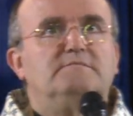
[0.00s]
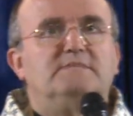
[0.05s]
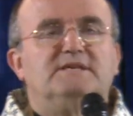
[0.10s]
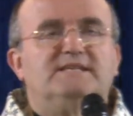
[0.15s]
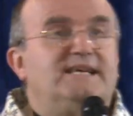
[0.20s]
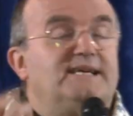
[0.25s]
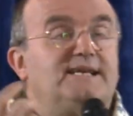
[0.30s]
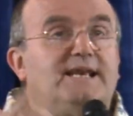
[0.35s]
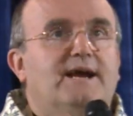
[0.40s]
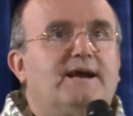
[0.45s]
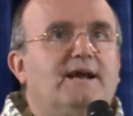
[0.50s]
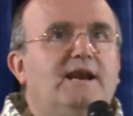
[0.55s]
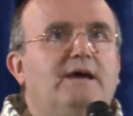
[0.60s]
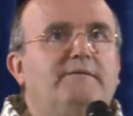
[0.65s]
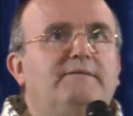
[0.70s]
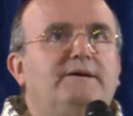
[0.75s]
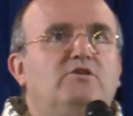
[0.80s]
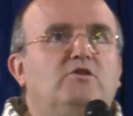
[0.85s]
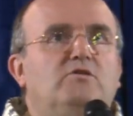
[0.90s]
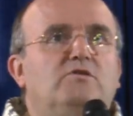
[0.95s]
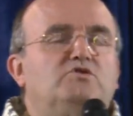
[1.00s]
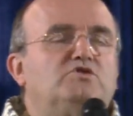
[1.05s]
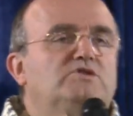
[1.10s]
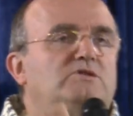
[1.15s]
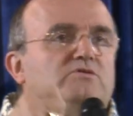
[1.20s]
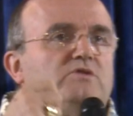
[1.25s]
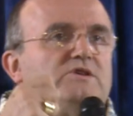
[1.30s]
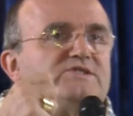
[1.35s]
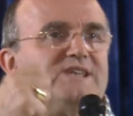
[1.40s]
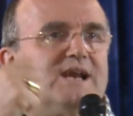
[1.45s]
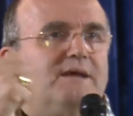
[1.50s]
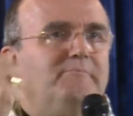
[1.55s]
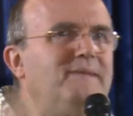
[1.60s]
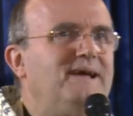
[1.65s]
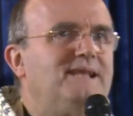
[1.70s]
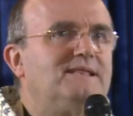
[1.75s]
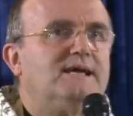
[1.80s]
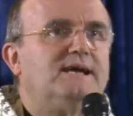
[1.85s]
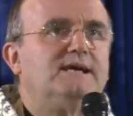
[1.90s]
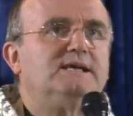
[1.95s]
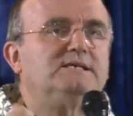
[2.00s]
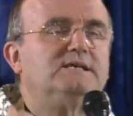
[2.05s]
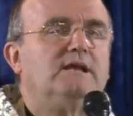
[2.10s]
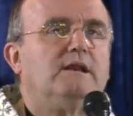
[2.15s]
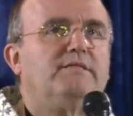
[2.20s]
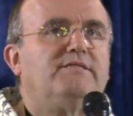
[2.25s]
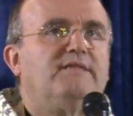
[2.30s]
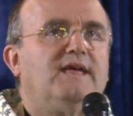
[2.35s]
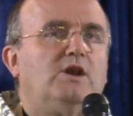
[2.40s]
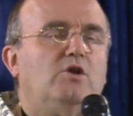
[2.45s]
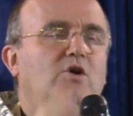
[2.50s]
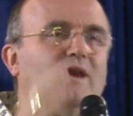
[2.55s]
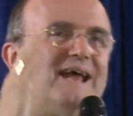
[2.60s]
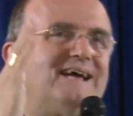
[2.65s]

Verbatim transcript: Esa es la clave, ¿no? nuestra meta es el cielo.